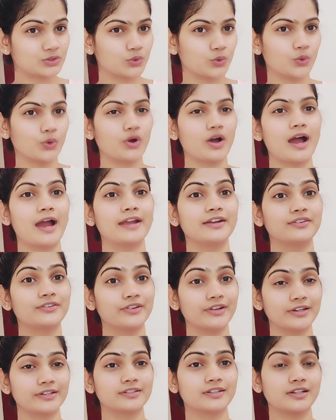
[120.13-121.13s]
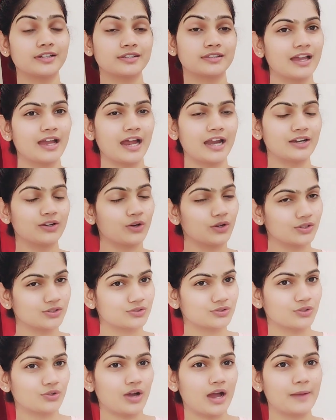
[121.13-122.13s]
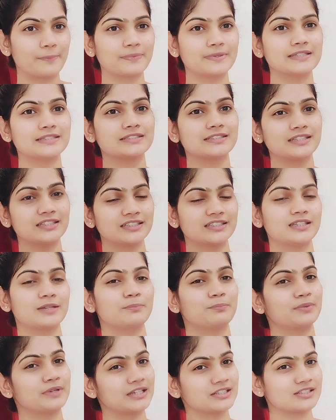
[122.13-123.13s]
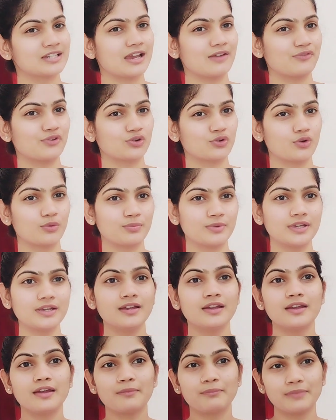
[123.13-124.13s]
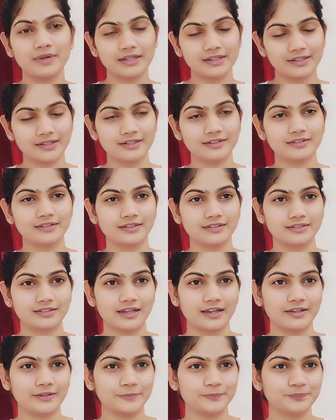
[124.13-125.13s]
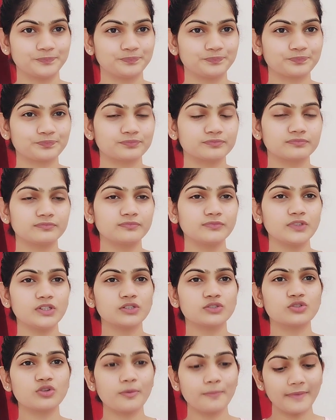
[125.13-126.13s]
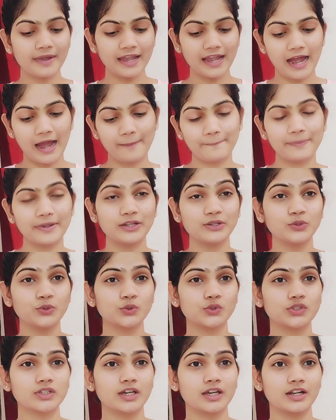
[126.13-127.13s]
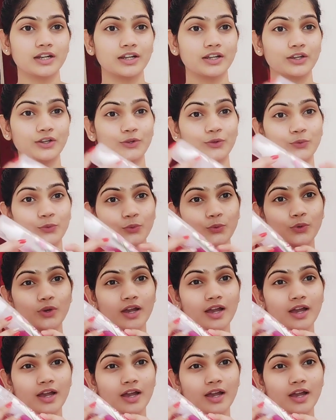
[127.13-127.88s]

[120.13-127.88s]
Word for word: को हाइड्रेट करता है एंड ऑल्सो आपकी स्किन के पी लेवल को भी मेनटेन करता है सो so, मैं यहाँ पर यूज़ कर रही हूँ